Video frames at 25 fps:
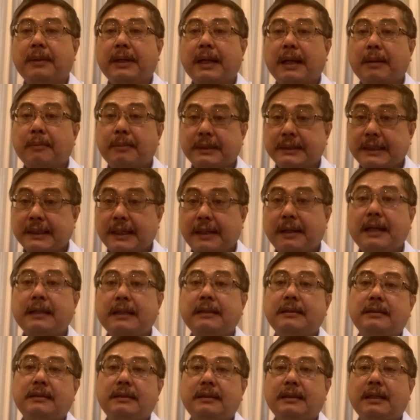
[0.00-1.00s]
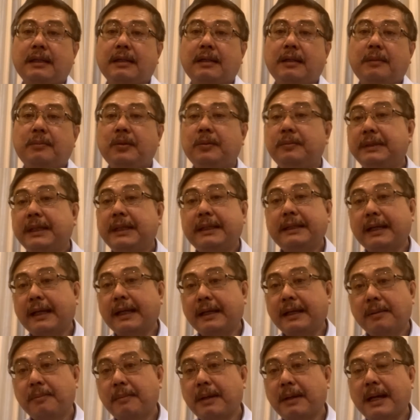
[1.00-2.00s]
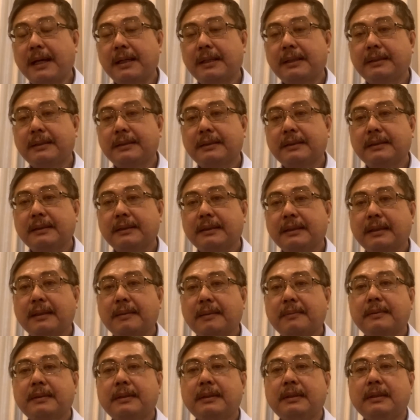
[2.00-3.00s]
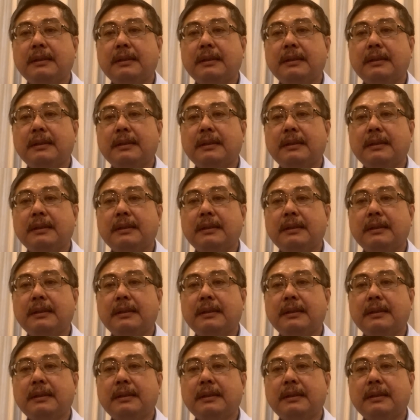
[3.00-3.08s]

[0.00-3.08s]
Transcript: พลังประชารัฐแล้วก็ภูมิใจไทยเข้ามานะครับ